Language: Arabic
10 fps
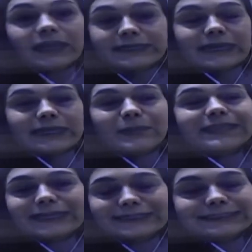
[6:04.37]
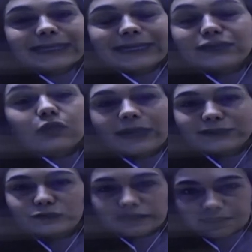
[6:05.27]
بعدنا الحديث هلا كله هدول
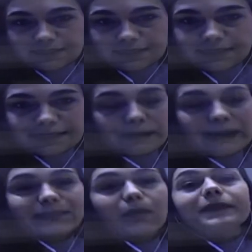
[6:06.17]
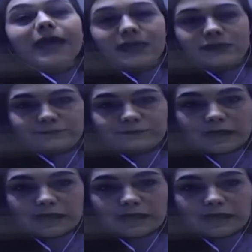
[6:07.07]
نظريات بعدنا ما بنعرف آه، شو